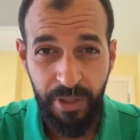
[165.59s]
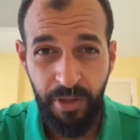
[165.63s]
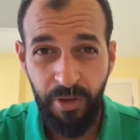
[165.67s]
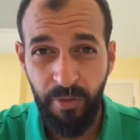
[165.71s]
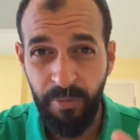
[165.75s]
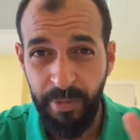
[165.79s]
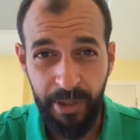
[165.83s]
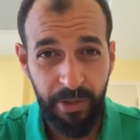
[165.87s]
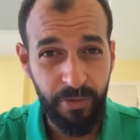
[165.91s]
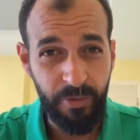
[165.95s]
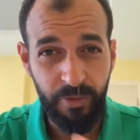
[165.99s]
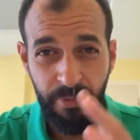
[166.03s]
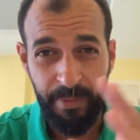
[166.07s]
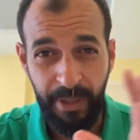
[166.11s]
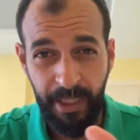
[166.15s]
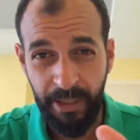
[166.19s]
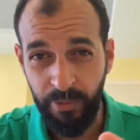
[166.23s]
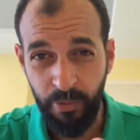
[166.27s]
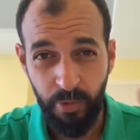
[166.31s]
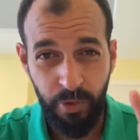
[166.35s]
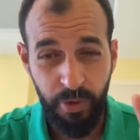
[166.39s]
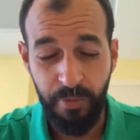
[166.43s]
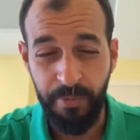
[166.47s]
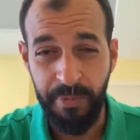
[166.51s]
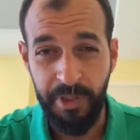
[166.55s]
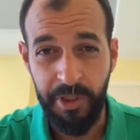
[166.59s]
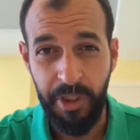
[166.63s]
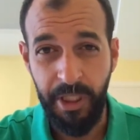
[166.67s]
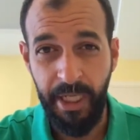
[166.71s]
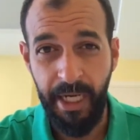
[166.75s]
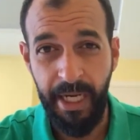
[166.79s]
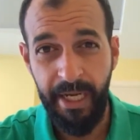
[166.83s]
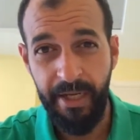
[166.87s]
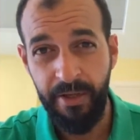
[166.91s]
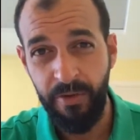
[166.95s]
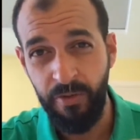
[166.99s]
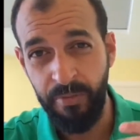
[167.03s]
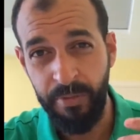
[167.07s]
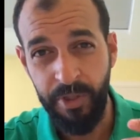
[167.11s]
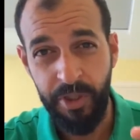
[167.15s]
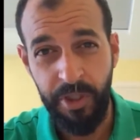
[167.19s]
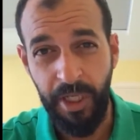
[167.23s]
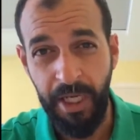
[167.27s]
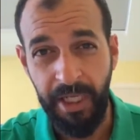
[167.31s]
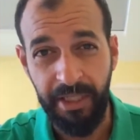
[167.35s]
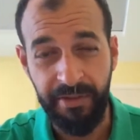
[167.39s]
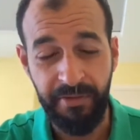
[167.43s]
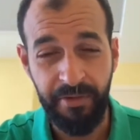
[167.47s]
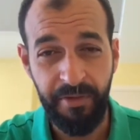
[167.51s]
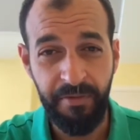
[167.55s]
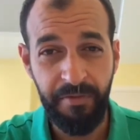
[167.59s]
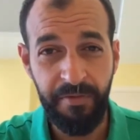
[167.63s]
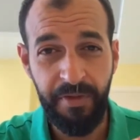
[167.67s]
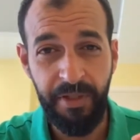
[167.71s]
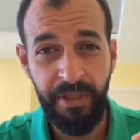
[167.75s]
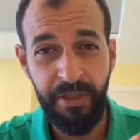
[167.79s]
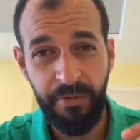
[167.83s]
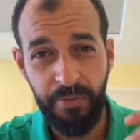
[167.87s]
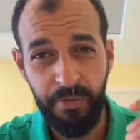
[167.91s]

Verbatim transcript: وبرضه ما عندوش مشاعر ومش عاطفي